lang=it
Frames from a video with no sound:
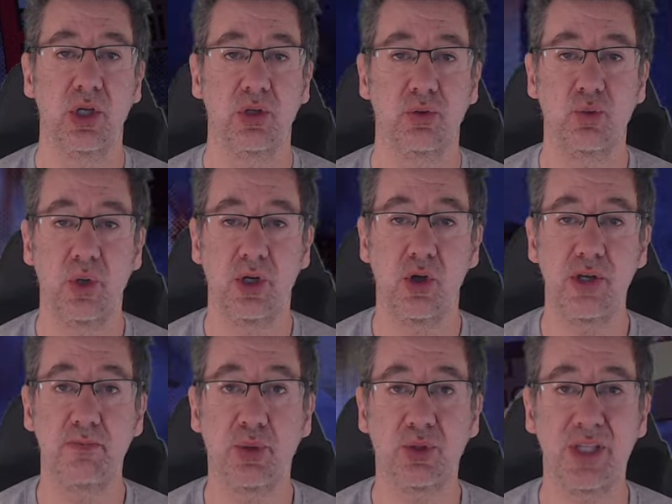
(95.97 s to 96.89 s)
Due gol
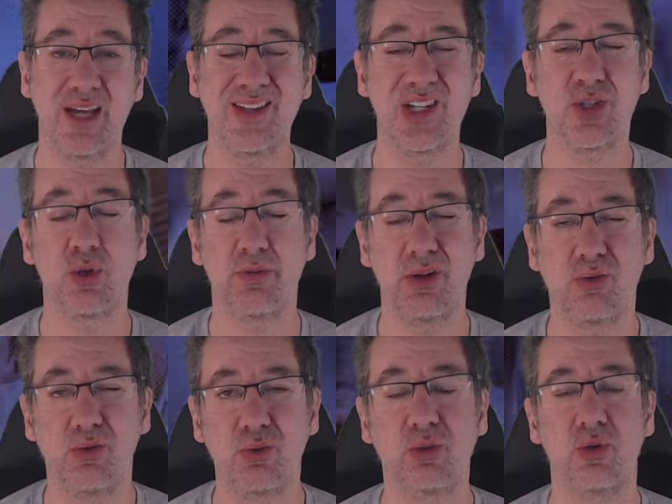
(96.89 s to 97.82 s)
importanti e
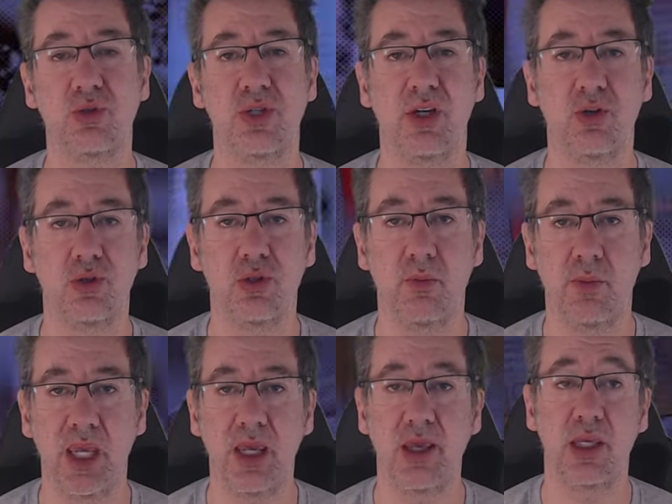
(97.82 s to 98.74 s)
soprattutto, secondo
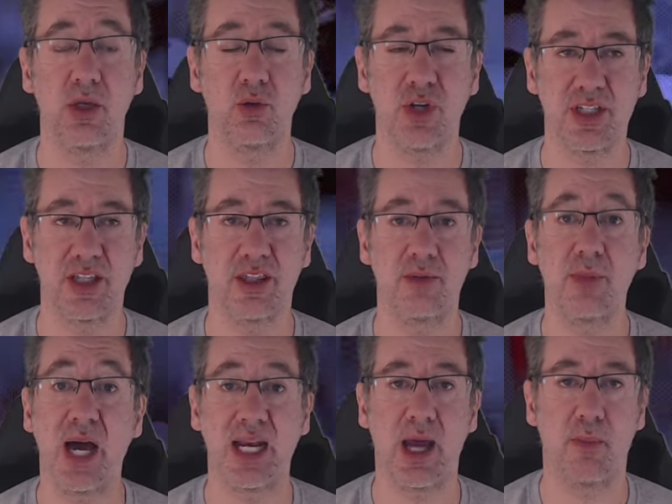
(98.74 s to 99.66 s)
me, in una
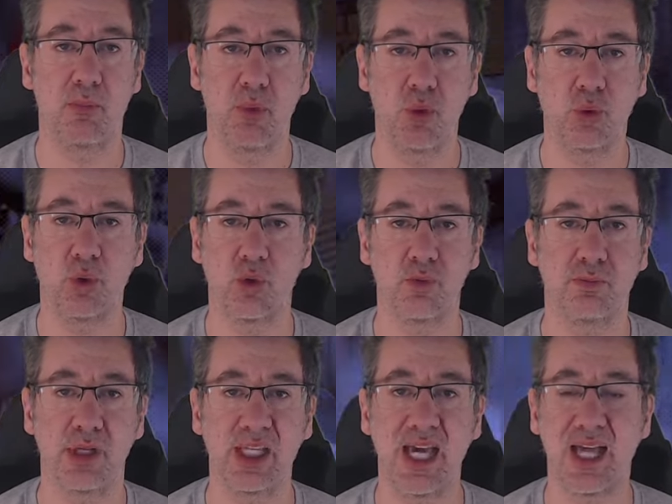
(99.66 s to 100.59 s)
settimana molto
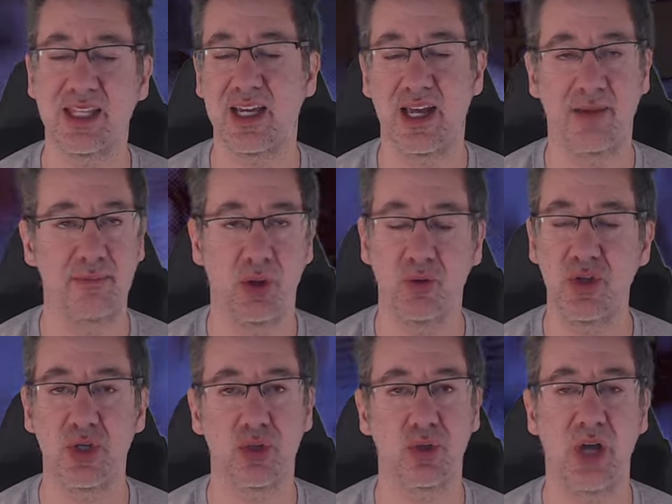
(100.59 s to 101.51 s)
complicata, abbiamo
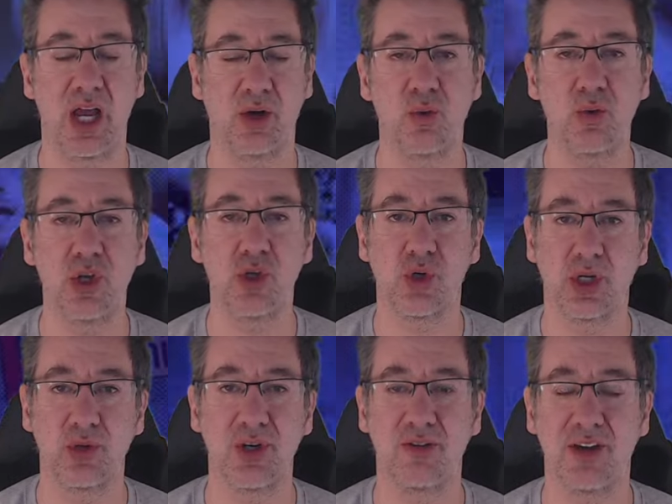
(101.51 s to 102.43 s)
visto alcuni
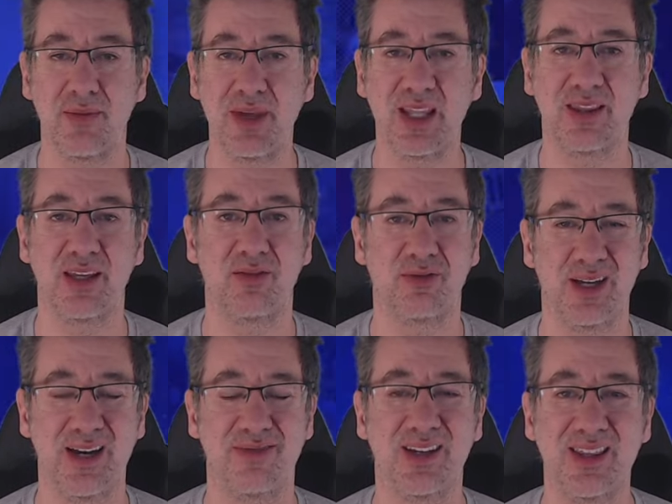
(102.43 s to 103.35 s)
giocatori veramente
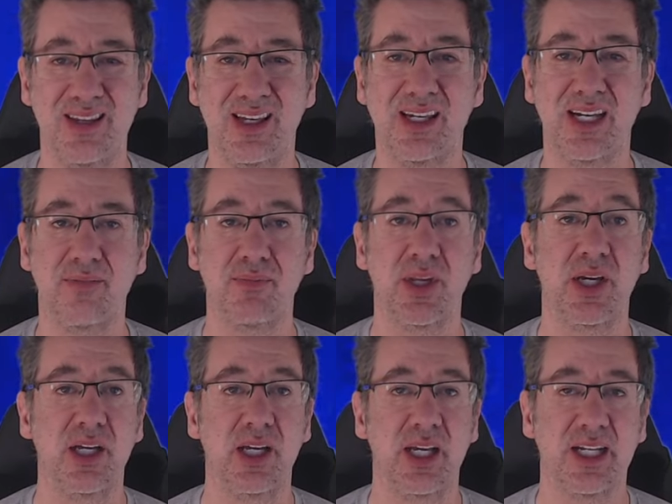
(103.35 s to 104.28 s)
fare fatica.
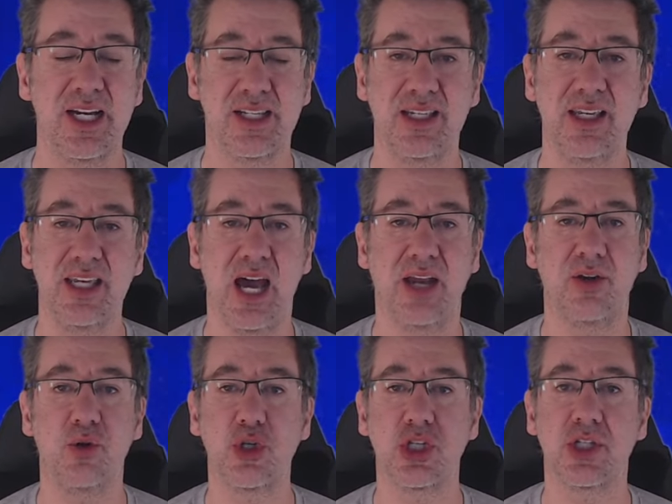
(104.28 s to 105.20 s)

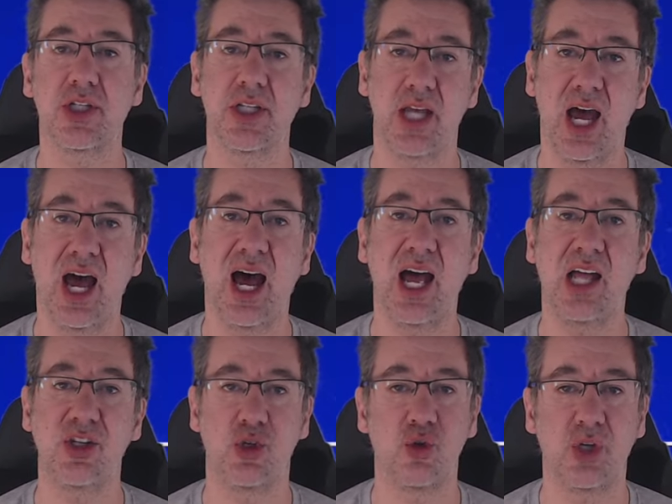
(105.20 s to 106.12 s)
Castellanos
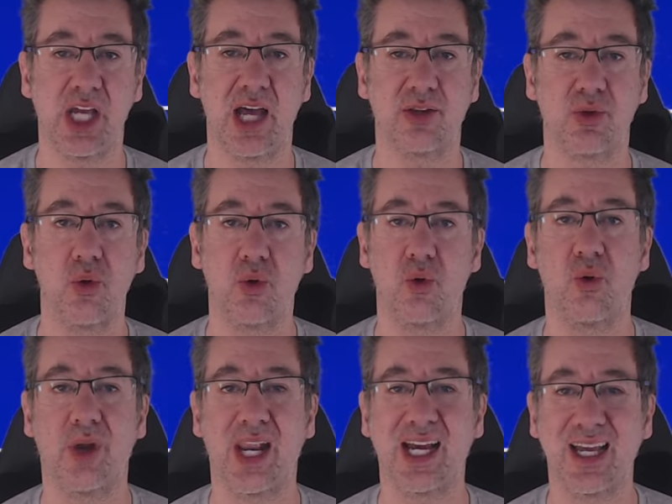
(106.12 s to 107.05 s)
ha giocato
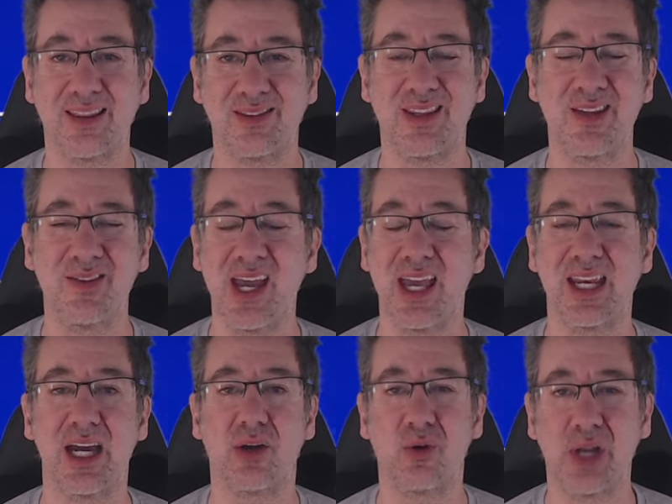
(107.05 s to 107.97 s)
con la
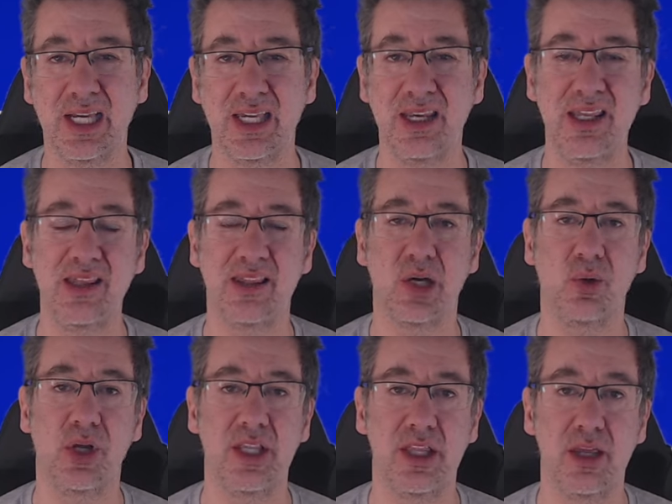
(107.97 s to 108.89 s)
cattiveria, con la grinta, con
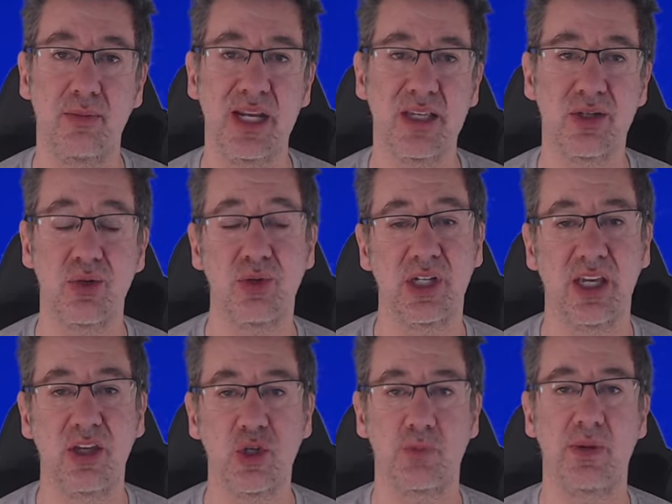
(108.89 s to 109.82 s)
la determinazione che
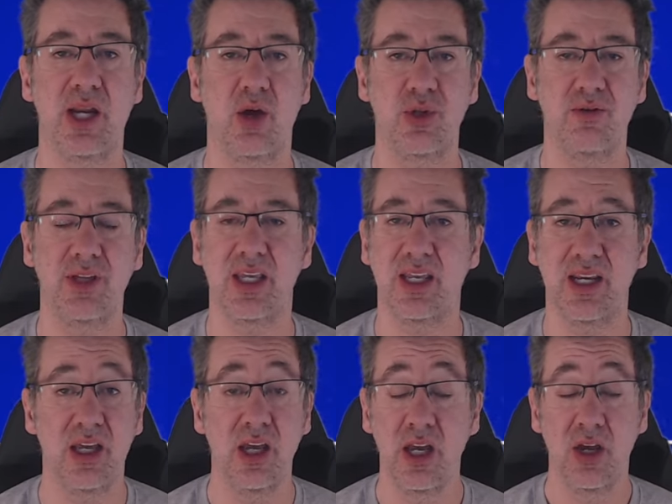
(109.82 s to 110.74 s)
io speravo di
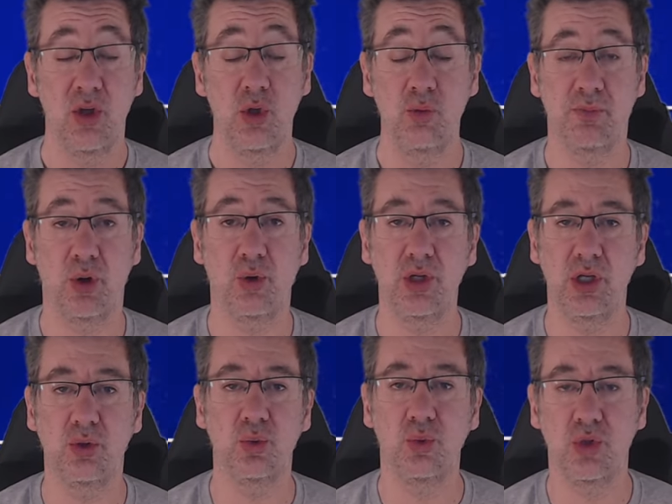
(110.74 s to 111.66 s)
vedere un po'
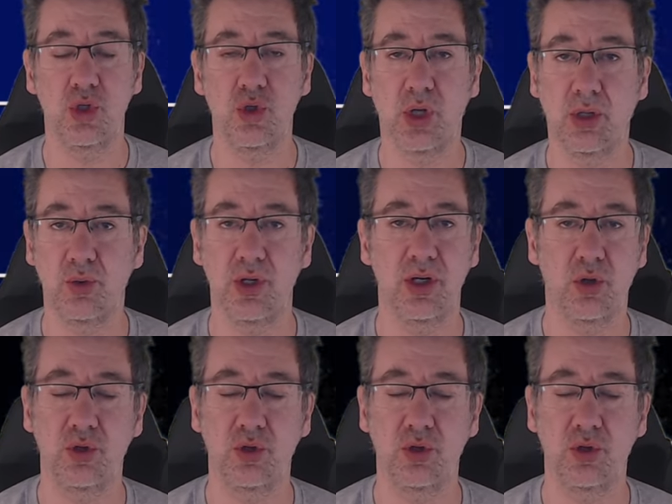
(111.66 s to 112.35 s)
in tutti i giocatori. No?